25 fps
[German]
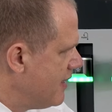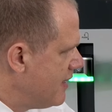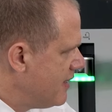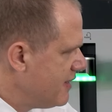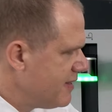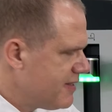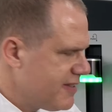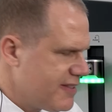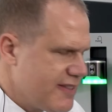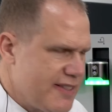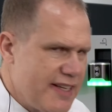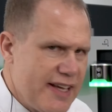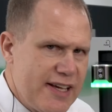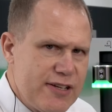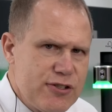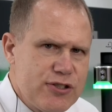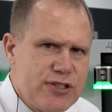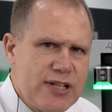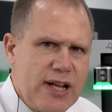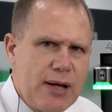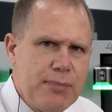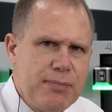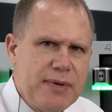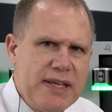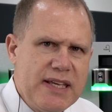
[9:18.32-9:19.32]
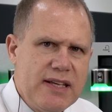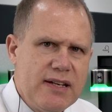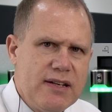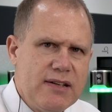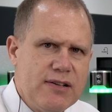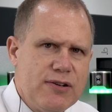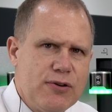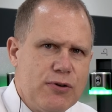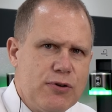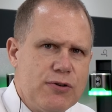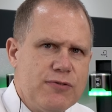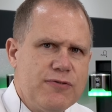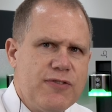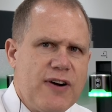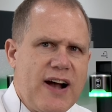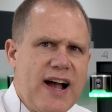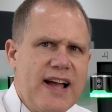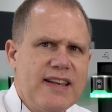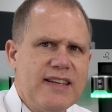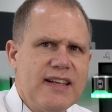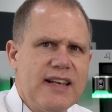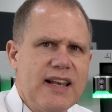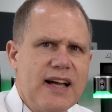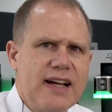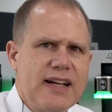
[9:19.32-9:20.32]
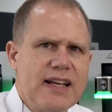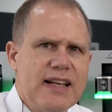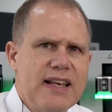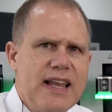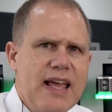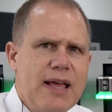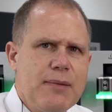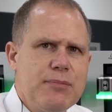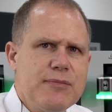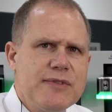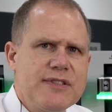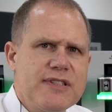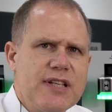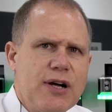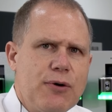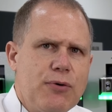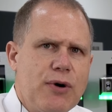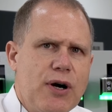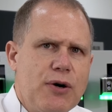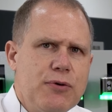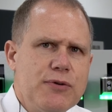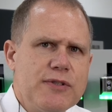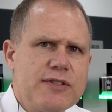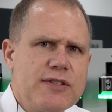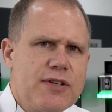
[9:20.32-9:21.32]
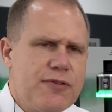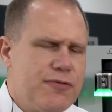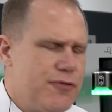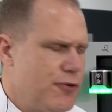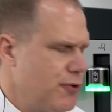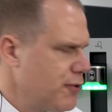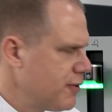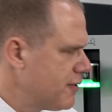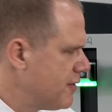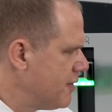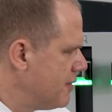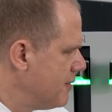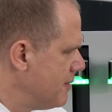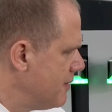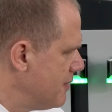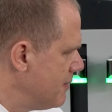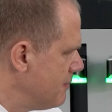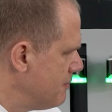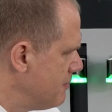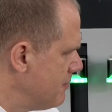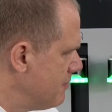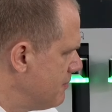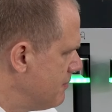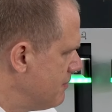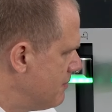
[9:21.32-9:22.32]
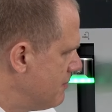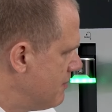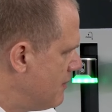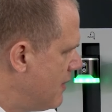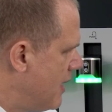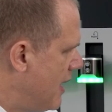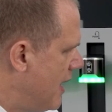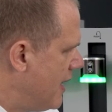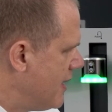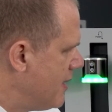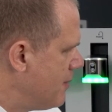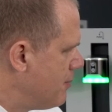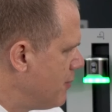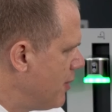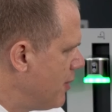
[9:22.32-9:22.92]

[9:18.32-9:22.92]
ist sehr stabil und für eine lange Lebensdauer ausgeführt. Eine